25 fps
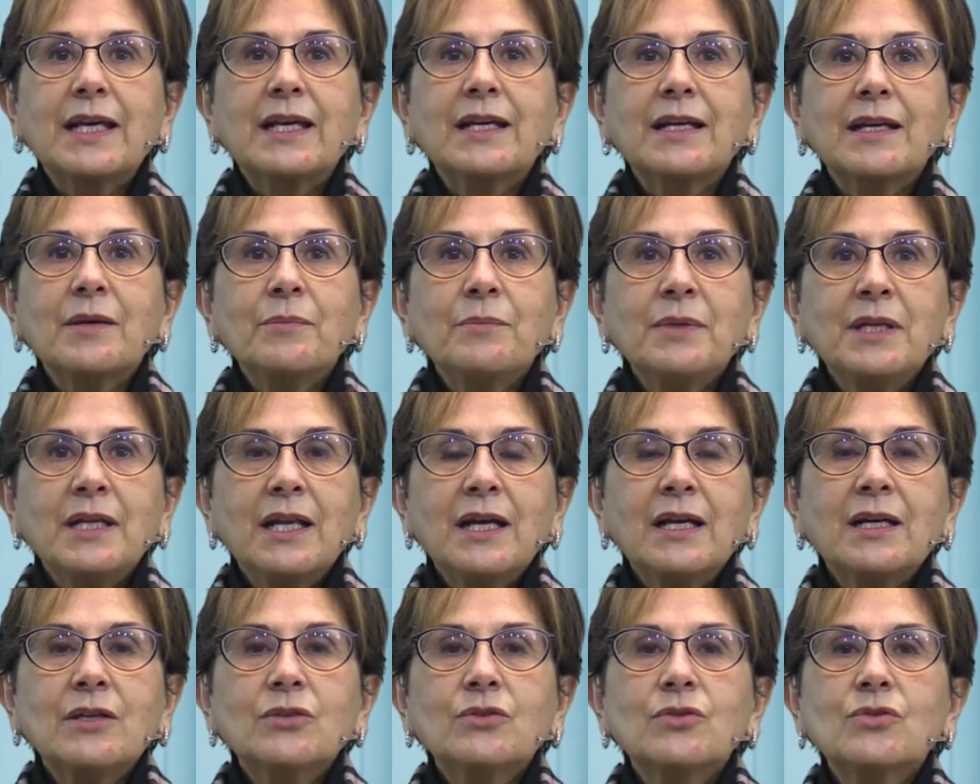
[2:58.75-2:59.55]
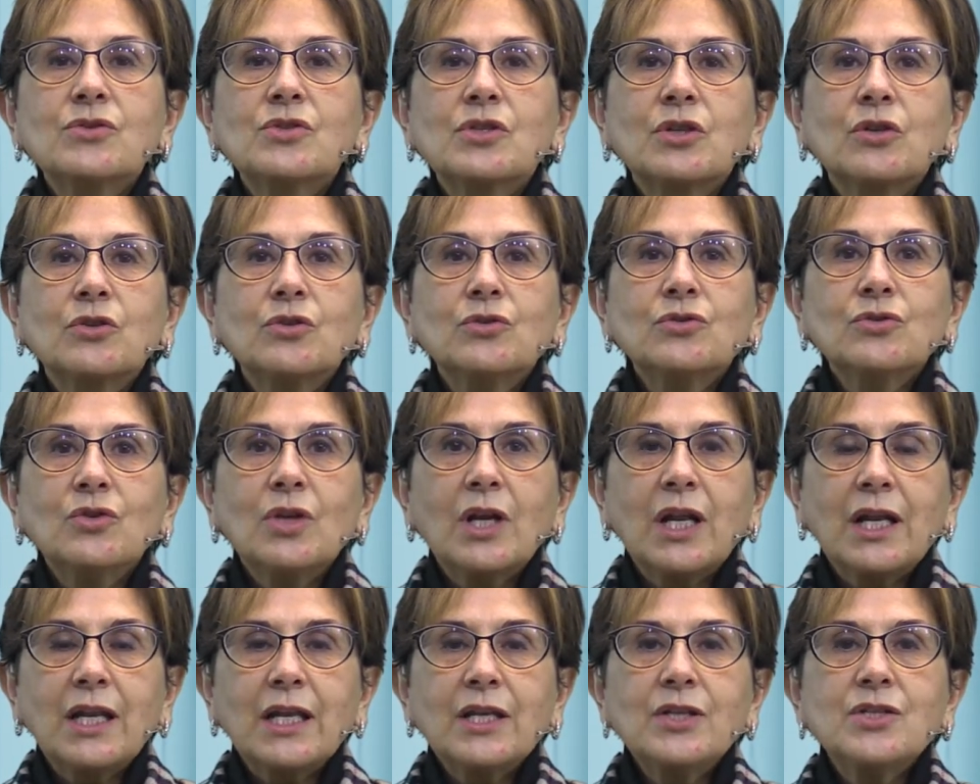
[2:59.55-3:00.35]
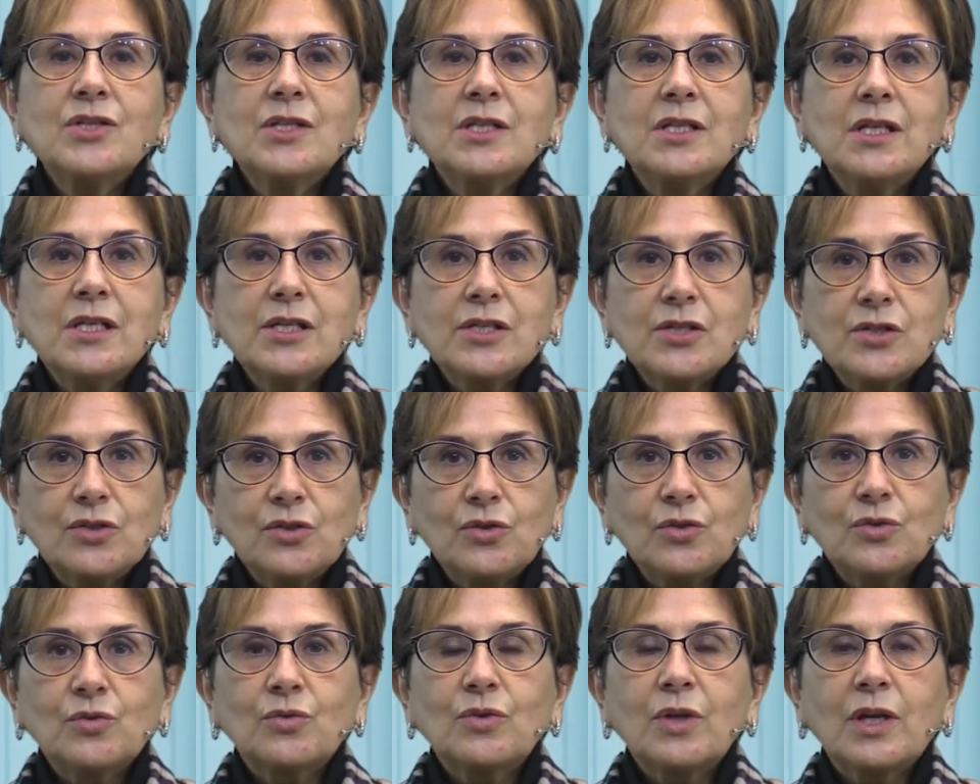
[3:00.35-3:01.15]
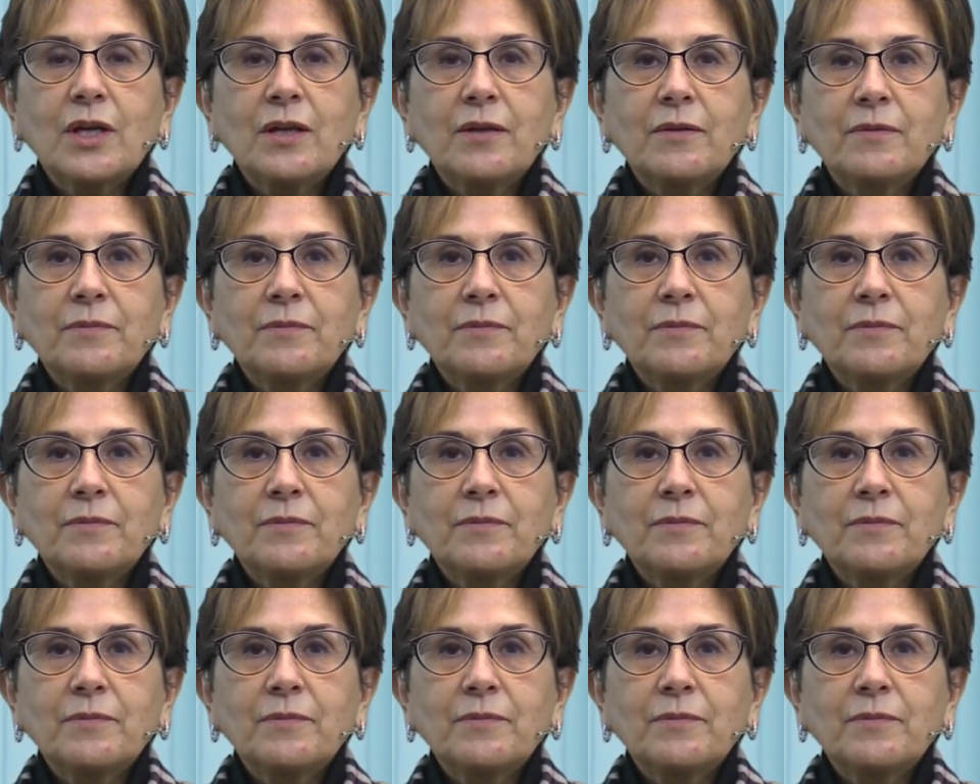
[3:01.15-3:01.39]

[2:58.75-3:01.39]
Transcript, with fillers: ha camminato secondo la legge del Signore.